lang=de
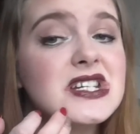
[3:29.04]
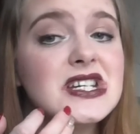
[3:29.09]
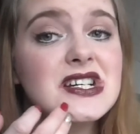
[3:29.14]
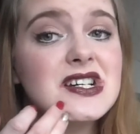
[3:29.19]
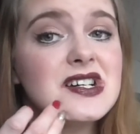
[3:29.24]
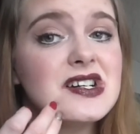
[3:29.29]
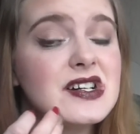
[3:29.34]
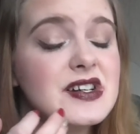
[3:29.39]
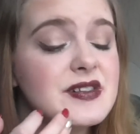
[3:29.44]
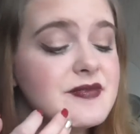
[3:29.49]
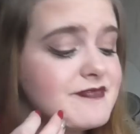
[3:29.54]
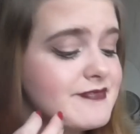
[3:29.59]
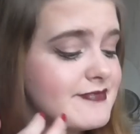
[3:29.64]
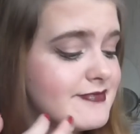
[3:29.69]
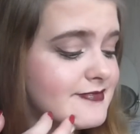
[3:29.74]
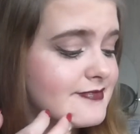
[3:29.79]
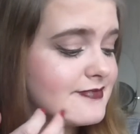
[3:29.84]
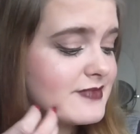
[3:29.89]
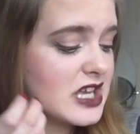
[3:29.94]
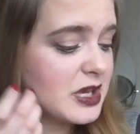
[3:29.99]
Ja.
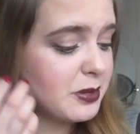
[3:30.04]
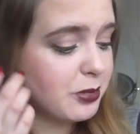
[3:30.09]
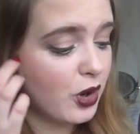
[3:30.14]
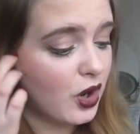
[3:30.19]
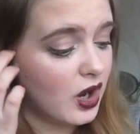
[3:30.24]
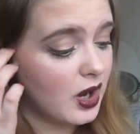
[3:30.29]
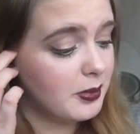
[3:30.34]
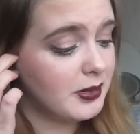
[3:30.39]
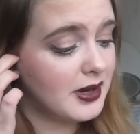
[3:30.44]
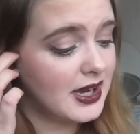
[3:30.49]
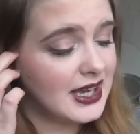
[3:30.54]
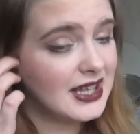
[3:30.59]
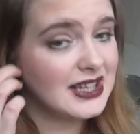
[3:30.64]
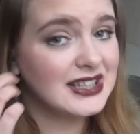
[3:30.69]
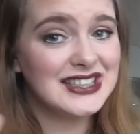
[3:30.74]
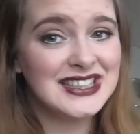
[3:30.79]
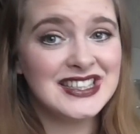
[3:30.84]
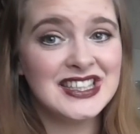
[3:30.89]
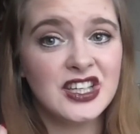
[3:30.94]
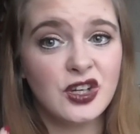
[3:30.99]
Ich brauche aber ein
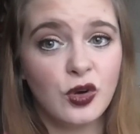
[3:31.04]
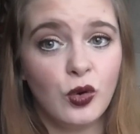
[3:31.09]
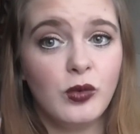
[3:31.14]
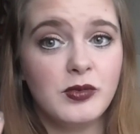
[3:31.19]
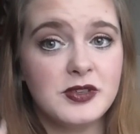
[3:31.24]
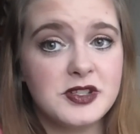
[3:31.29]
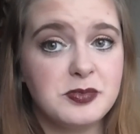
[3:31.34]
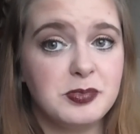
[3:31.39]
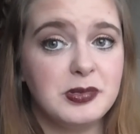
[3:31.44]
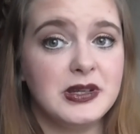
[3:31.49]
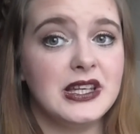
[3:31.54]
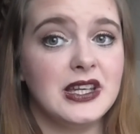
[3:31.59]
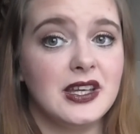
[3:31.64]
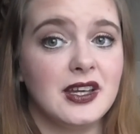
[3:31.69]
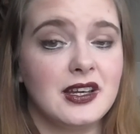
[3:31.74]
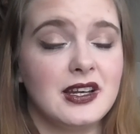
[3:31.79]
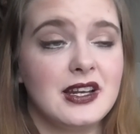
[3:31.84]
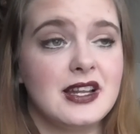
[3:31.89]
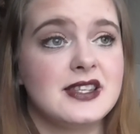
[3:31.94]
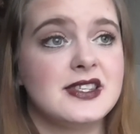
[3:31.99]
richtig grobes
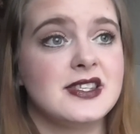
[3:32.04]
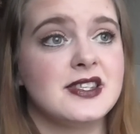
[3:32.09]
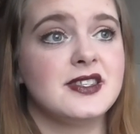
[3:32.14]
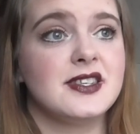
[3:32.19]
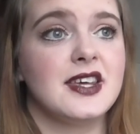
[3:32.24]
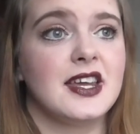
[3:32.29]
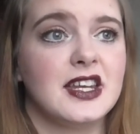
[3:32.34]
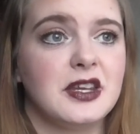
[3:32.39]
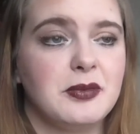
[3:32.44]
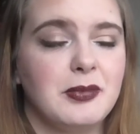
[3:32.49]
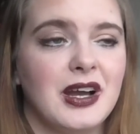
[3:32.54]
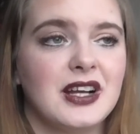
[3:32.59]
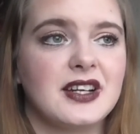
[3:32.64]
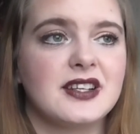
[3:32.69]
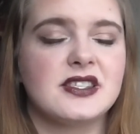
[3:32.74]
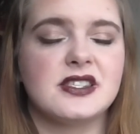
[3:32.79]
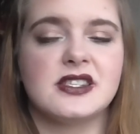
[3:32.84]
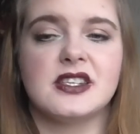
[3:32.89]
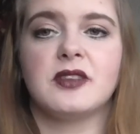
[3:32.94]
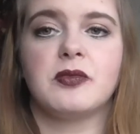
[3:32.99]
Peeling in letzter Zeit. Ich mag
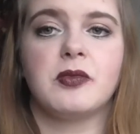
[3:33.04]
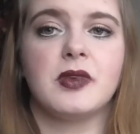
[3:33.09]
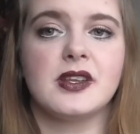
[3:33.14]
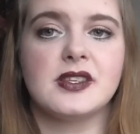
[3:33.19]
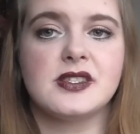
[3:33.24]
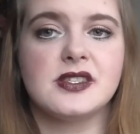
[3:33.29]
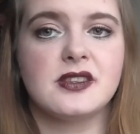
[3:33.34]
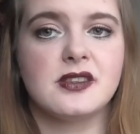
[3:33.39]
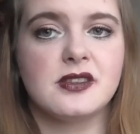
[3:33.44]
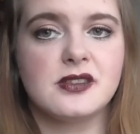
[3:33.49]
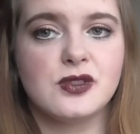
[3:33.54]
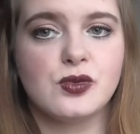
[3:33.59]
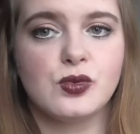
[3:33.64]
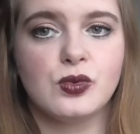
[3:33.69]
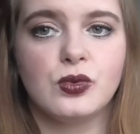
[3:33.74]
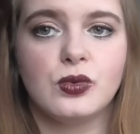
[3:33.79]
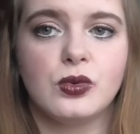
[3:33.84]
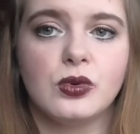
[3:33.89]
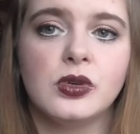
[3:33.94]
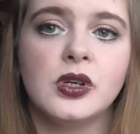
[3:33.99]
das nicht, wenn das
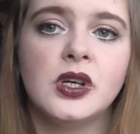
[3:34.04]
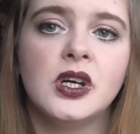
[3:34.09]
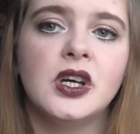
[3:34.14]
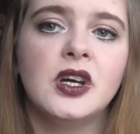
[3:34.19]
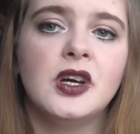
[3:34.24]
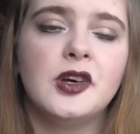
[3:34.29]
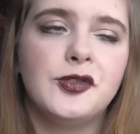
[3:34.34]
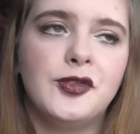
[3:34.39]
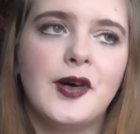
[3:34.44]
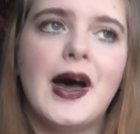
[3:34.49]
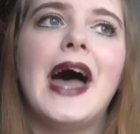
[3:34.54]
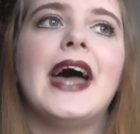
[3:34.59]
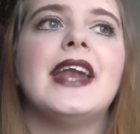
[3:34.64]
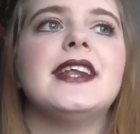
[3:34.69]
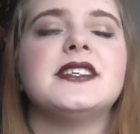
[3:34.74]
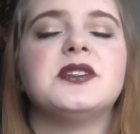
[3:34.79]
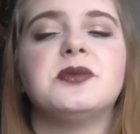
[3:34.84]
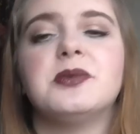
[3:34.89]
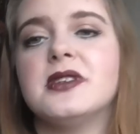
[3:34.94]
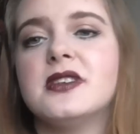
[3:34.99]
so fein
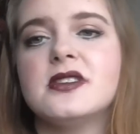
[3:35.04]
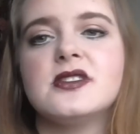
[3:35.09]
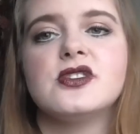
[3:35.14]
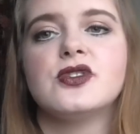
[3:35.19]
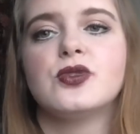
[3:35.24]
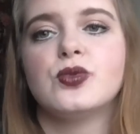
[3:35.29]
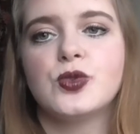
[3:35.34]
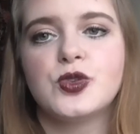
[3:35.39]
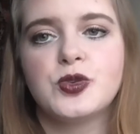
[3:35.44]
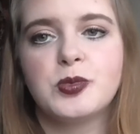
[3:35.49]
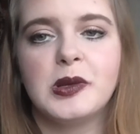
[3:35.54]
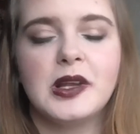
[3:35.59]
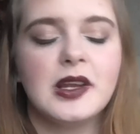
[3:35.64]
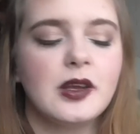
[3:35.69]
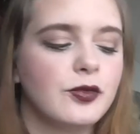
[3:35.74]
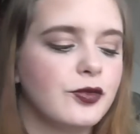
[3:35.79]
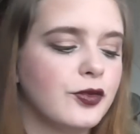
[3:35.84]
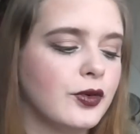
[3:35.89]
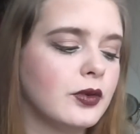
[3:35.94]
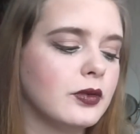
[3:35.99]
ist wie diese
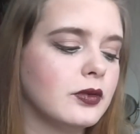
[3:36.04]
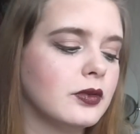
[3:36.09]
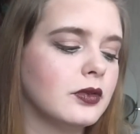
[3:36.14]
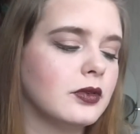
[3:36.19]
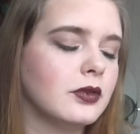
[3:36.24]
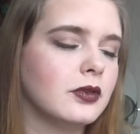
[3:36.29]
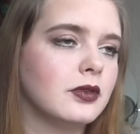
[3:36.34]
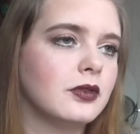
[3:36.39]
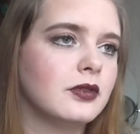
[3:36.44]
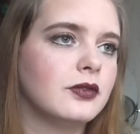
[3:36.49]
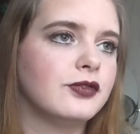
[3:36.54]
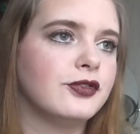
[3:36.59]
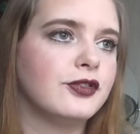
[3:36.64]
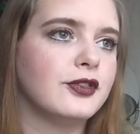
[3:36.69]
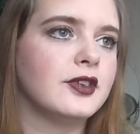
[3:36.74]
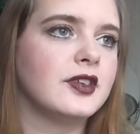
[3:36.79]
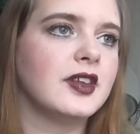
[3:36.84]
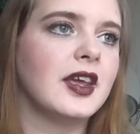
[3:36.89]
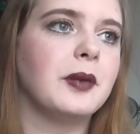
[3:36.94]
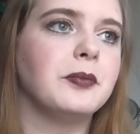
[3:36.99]
Duschpeeling von,
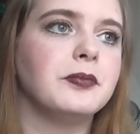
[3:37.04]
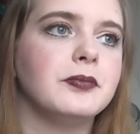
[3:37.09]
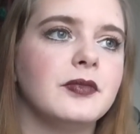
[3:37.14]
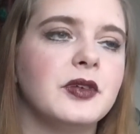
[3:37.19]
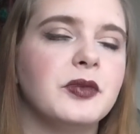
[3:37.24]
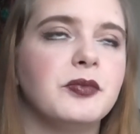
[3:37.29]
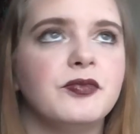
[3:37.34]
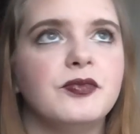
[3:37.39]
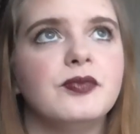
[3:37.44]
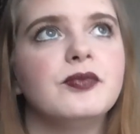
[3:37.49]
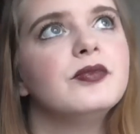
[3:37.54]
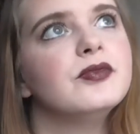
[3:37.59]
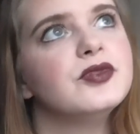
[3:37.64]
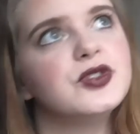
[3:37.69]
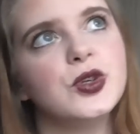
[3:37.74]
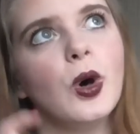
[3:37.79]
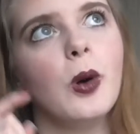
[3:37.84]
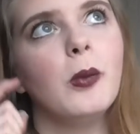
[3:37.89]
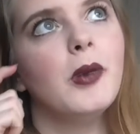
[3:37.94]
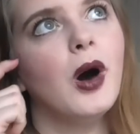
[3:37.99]
von dem im
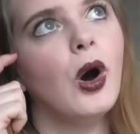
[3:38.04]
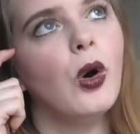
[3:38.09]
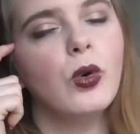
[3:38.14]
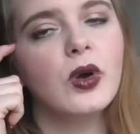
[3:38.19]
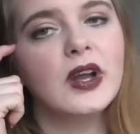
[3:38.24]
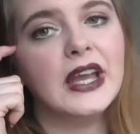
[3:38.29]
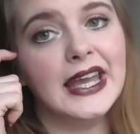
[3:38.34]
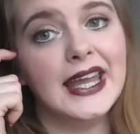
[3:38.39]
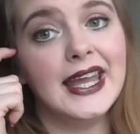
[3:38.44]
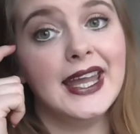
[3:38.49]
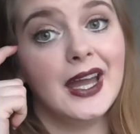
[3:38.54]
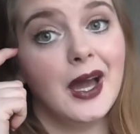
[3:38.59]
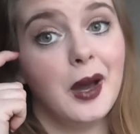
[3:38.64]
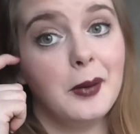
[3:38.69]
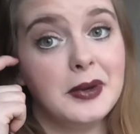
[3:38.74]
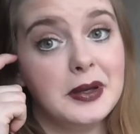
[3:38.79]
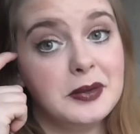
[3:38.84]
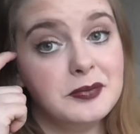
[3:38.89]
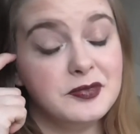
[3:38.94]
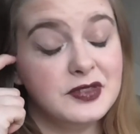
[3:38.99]
Sommer okay,
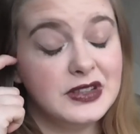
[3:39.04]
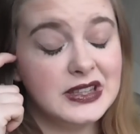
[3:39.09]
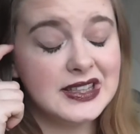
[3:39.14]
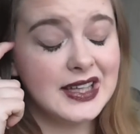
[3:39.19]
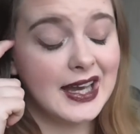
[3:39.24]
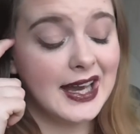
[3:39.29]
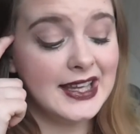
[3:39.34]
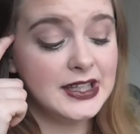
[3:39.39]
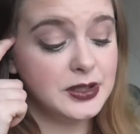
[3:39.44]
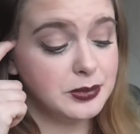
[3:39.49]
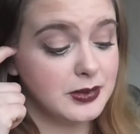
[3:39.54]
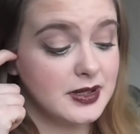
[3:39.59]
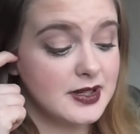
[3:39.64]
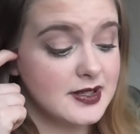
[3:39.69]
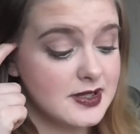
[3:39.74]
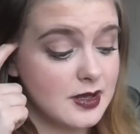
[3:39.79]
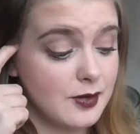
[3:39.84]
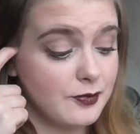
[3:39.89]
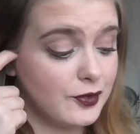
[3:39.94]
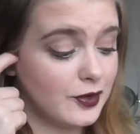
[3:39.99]
aber im Winter reicht mir
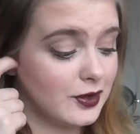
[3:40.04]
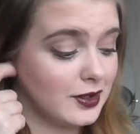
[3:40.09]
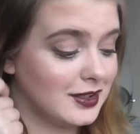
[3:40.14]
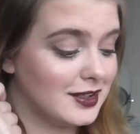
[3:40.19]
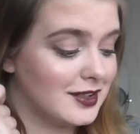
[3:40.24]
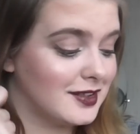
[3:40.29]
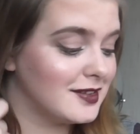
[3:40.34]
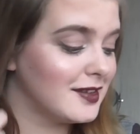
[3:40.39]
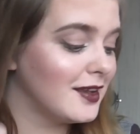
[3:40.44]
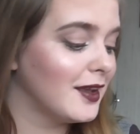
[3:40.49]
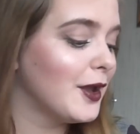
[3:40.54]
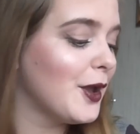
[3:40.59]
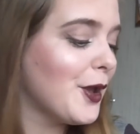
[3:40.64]
das einfach nicht.